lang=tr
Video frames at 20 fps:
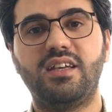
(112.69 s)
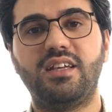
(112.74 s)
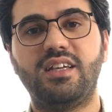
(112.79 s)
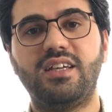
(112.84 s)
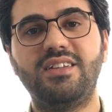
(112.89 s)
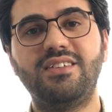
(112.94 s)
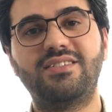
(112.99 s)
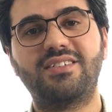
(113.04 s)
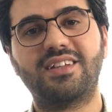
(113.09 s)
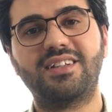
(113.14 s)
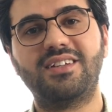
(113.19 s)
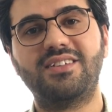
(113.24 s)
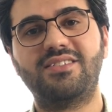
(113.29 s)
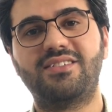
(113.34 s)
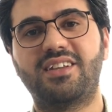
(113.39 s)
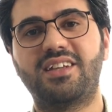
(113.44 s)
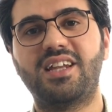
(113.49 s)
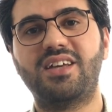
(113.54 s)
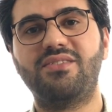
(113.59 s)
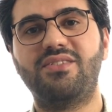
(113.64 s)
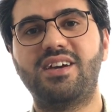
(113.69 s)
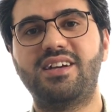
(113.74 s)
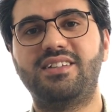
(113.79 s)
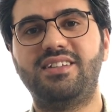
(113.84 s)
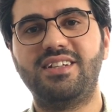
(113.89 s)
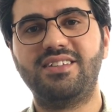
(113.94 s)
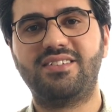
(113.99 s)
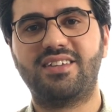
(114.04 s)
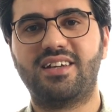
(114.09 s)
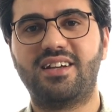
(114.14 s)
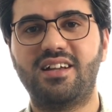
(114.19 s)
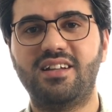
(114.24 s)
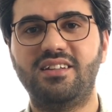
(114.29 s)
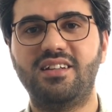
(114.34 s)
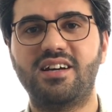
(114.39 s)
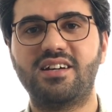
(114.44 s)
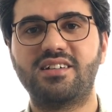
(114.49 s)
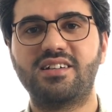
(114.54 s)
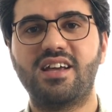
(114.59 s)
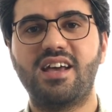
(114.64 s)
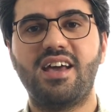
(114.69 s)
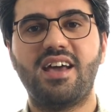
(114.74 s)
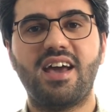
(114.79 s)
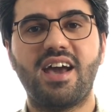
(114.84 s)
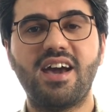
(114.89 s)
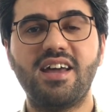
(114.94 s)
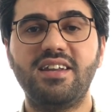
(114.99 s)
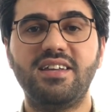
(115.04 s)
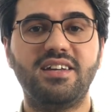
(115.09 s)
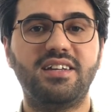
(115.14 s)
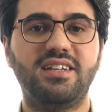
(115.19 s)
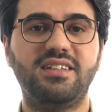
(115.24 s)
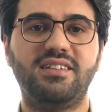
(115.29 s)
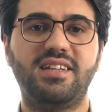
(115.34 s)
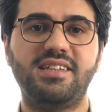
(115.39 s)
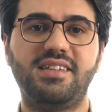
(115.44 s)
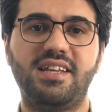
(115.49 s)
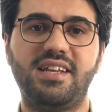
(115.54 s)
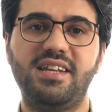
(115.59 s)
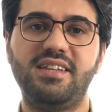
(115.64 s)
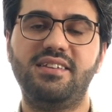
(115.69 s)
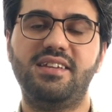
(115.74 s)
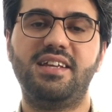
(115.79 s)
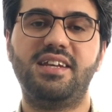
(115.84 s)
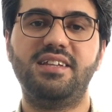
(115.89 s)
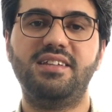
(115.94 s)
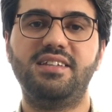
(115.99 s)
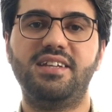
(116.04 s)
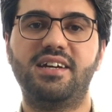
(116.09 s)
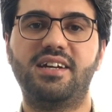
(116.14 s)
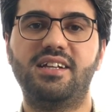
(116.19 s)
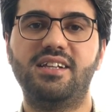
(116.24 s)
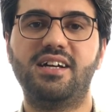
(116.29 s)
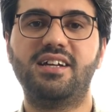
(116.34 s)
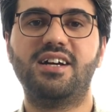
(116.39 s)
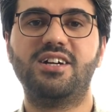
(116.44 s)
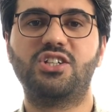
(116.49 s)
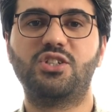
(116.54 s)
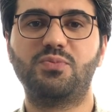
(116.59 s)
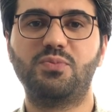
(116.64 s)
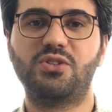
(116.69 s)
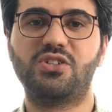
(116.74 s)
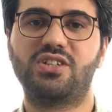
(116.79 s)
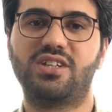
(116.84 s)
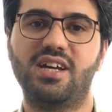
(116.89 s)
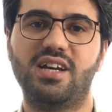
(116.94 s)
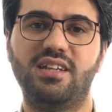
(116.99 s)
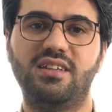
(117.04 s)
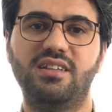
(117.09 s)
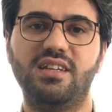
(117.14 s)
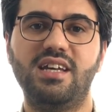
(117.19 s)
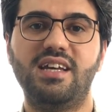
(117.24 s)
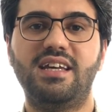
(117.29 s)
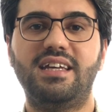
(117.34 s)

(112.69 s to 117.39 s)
İnsanın sana verdiği zararlar her yerinde derin derin yaralar açmışken